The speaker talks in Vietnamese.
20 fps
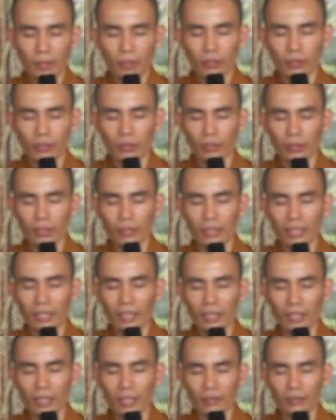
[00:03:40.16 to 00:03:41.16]
Rừng ở
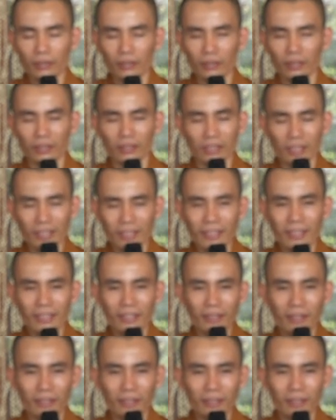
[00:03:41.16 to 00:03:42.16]
đây là tự
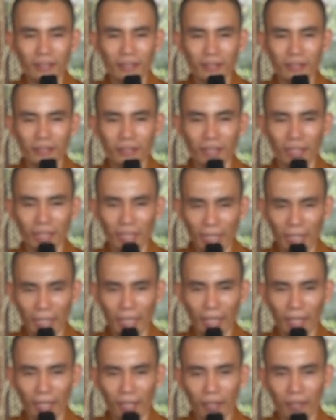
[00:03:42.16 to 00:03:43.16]
nhiên, là tĩnh
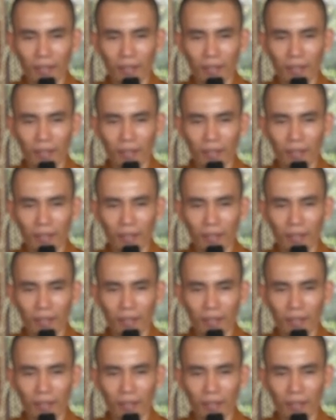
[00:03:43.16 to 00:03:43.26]
lặng.